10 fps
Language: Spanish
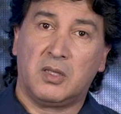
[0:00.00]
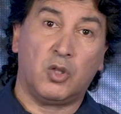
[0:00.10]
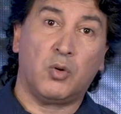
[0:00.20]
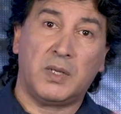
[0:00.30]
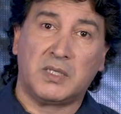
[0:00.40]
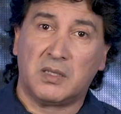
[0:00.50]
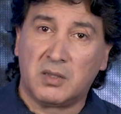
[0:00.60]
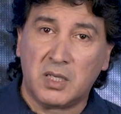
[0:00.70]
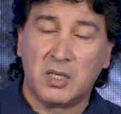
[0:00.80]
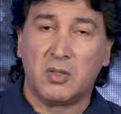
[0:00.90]
de doble
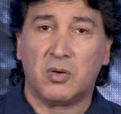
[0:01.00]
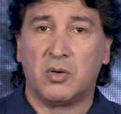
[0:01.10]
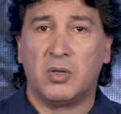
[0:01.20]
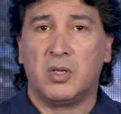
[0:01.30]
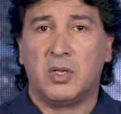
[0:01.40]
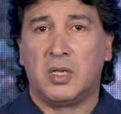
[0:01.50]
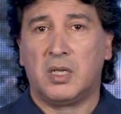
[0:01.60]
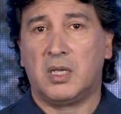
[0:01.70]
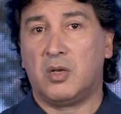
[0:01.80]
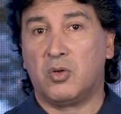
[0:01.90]
sentido,
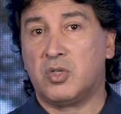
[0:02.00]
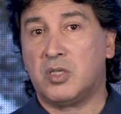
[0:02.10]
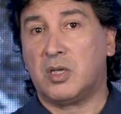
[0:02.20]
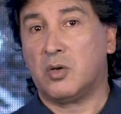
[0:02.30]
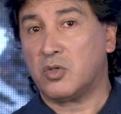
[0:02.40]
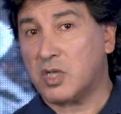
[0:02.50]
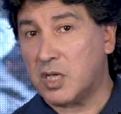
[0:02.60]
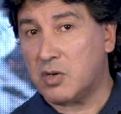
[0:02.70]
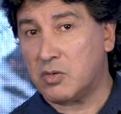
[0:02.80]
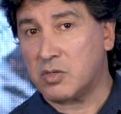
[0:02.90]
eh, los chistes
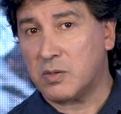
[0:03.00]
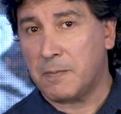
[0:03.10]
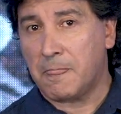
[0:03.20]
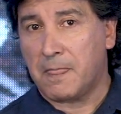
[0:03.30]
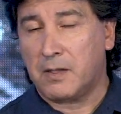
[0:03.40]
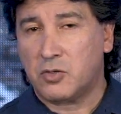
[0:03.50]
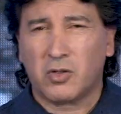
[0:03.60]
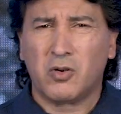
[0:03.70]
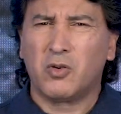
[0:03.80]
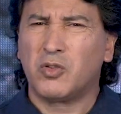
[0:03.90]
groseros, yo
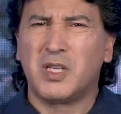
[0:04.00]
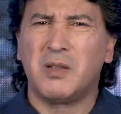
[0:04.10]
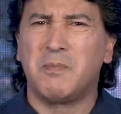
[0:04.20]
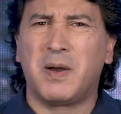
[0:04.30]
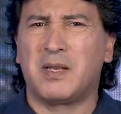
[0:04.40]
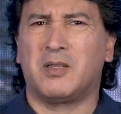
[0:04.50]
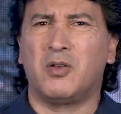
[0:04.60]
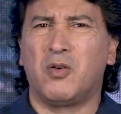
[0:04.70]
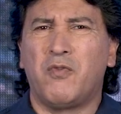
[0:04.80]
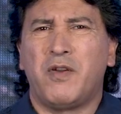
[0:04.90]
creo que no tienen
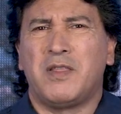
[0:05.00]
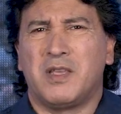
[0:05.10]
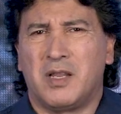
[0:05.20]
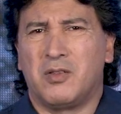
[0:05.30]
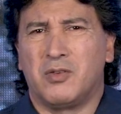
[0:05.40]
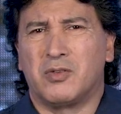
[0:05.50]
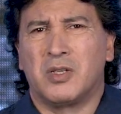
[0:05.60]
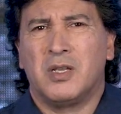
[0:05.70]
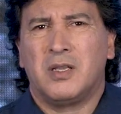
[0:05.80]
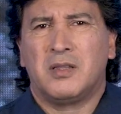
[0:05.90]
parte, ofenden a Dios.
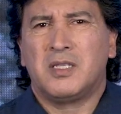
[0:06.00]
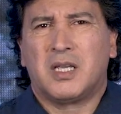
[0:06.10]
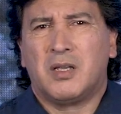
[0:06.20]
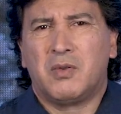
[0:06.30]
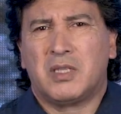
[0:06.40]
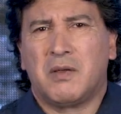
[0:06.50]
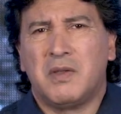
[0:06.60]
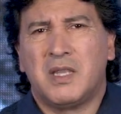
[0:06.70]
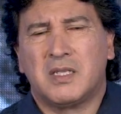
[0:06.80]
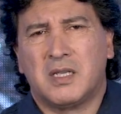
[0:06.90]
Dice que nuestra
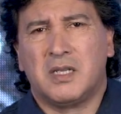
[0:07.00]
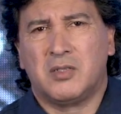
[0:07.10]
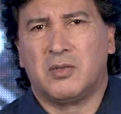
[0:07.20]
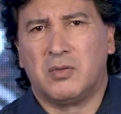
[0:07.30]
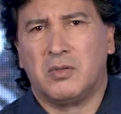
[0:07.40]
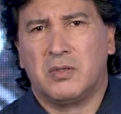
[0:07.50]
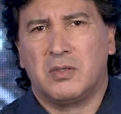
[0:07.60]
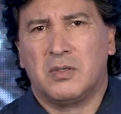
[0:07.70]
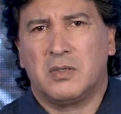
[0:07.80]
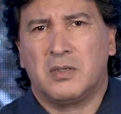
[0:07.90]
vida es Cristo.
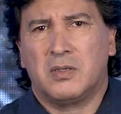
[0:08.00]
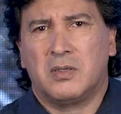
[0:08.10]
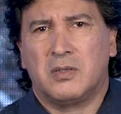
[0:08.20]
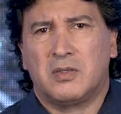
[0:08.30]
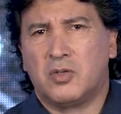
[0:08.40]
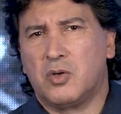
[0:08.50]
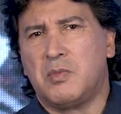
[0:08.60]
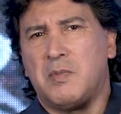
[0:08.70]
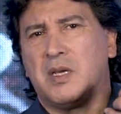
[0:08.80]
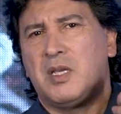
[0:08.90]
Si yo no
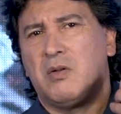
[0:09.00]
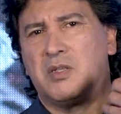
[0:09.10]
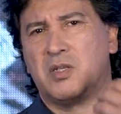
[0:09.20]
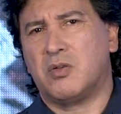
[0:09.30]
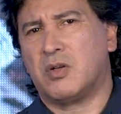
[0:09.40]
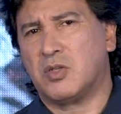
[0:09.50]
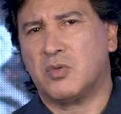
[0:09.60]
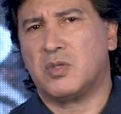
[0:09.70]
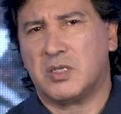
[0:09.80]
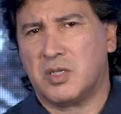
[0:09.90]
me imagino al Señor
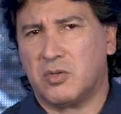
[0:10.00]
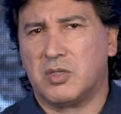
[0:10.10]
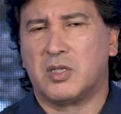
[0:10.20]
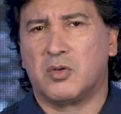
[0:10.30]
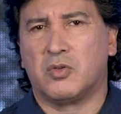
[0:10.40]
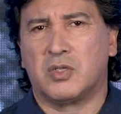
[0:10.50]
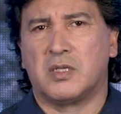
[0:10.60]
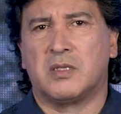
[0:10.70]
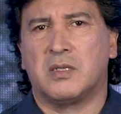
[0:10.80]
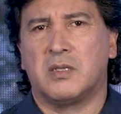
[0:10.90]
Jesús haciendo estas
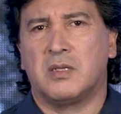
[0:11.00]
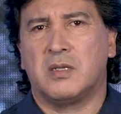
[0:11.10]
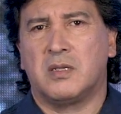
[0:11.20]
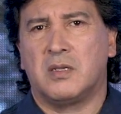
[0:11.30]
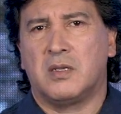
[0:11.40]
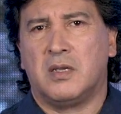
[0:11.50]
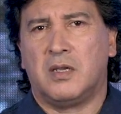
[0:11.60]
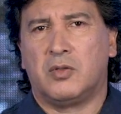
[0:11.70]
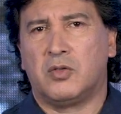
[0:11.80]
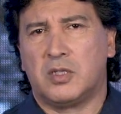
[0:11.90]
cosas.
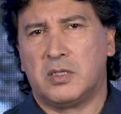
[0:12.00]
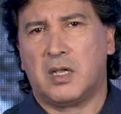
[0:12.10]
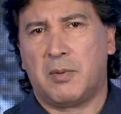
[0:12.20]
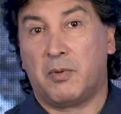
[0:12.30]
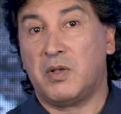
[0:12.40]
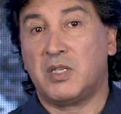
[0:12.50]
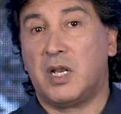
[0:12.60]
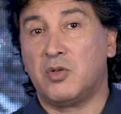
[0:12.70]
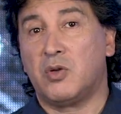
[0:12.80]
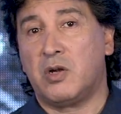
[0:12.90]
Entonces, aproveche
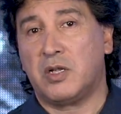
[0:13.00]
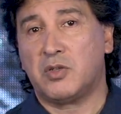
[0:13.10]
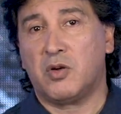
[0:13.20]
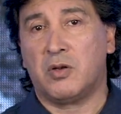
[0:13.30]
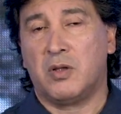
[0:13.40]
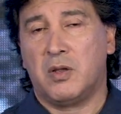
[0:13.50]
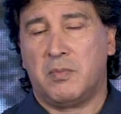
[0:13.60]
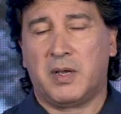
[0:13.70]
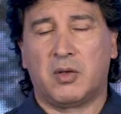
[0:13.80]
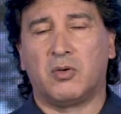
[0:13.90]
la generación
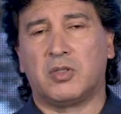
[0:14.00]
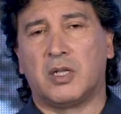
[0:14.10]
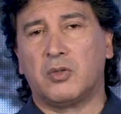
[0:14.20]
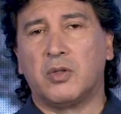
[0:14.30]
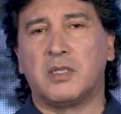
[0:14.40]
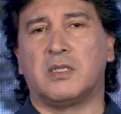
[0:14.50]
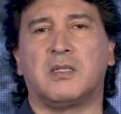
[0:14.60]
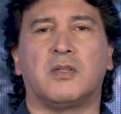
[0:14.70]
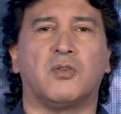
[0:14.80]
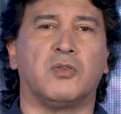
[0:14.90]
para cortar todas
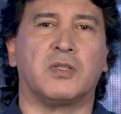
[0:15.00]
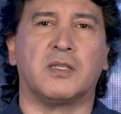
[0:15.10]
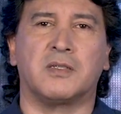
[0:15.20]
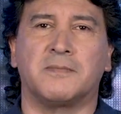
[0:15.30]
estas cosas.